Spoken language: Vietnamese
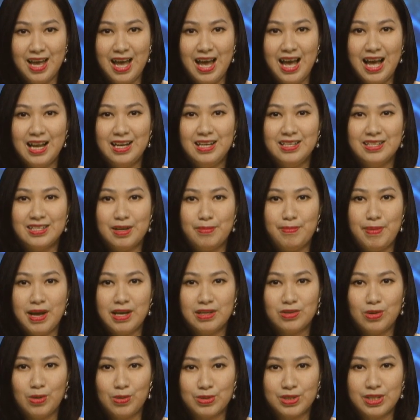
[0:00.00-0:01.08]

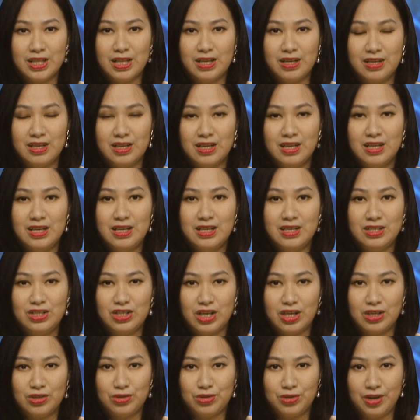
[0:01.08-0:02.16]
Elizabeth Olsen, Lee
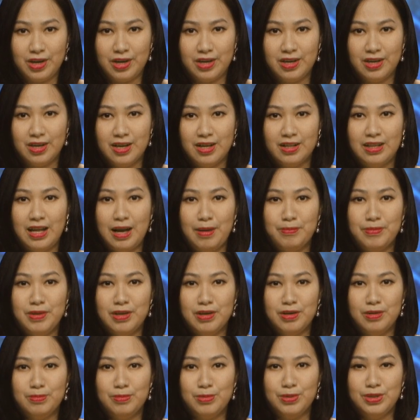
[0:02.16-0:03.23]
Jung Jae tham
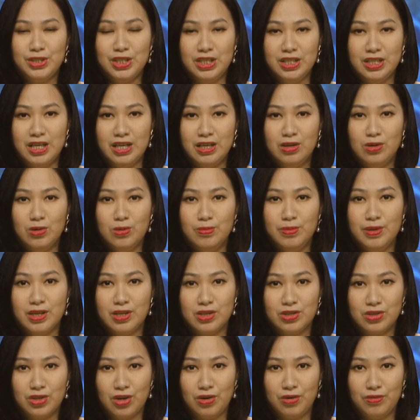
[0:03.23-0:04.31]
dự buổi trình diễn cung
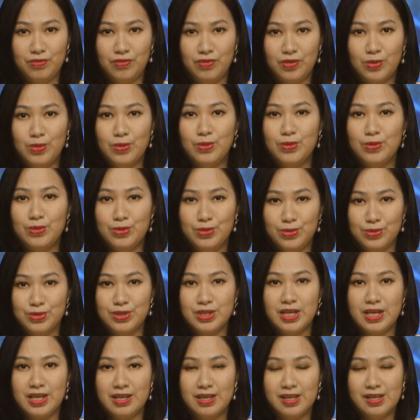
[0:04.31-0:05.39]
điện Seoul của
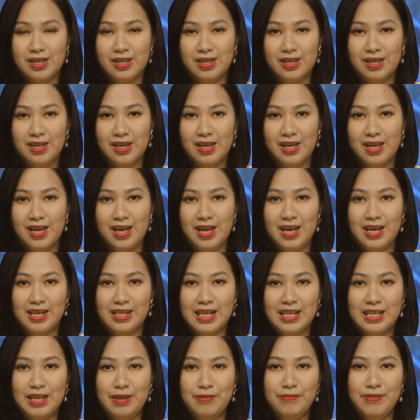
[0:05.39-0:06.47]
Gucci.
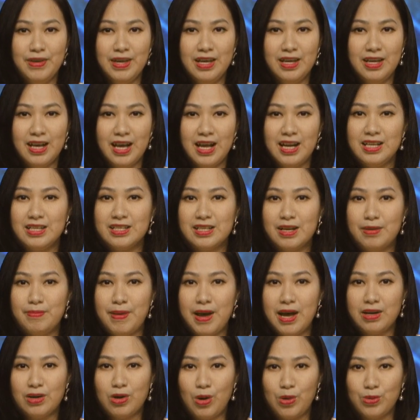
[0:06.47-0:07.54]
Các diễn viên
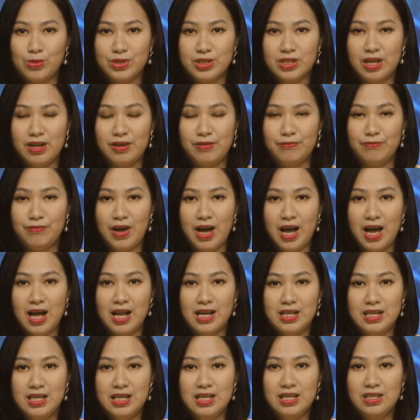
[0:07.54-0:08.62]
Elizabeth Olsen
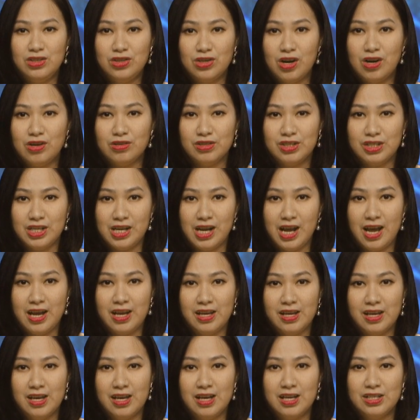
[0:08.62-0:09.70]
và Lee Jung
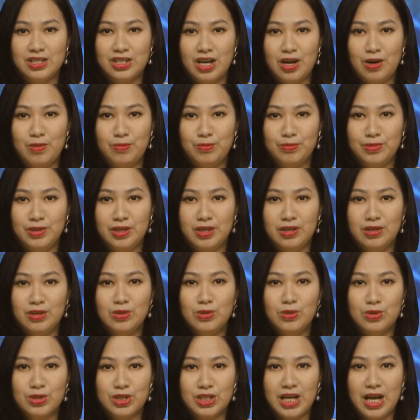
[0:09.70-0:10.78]
Jae trong
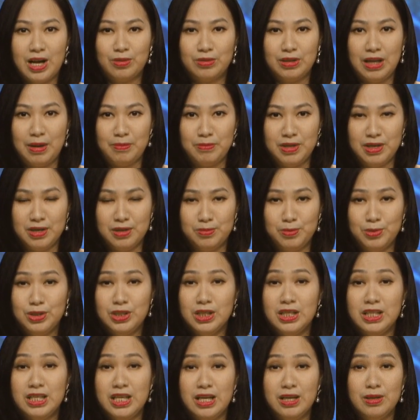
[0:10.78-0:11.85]
những ngôi sao tham dự buổi
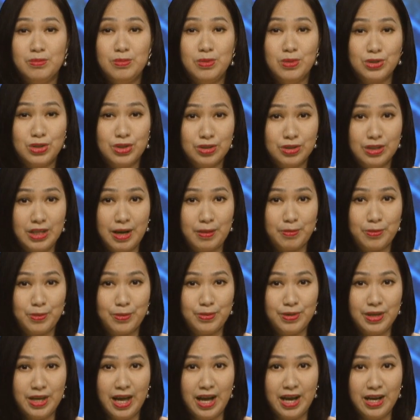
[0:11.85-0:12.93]
trình diễn bộ sưu tập
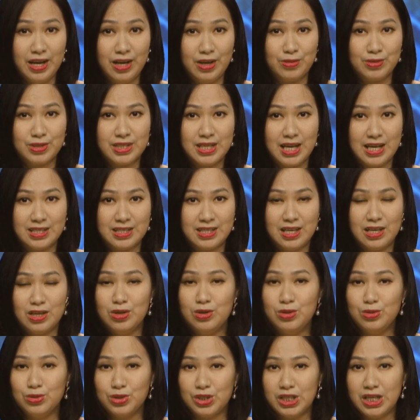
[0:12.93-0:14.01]
của nhãn hiệu xa xỉ
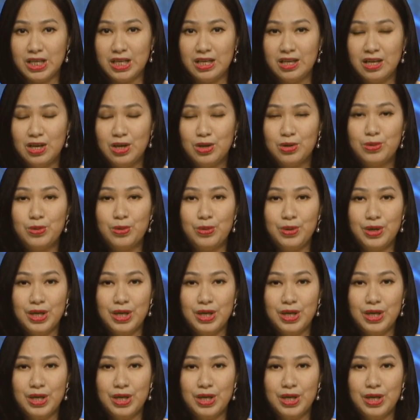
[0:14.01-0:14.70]
Gucci của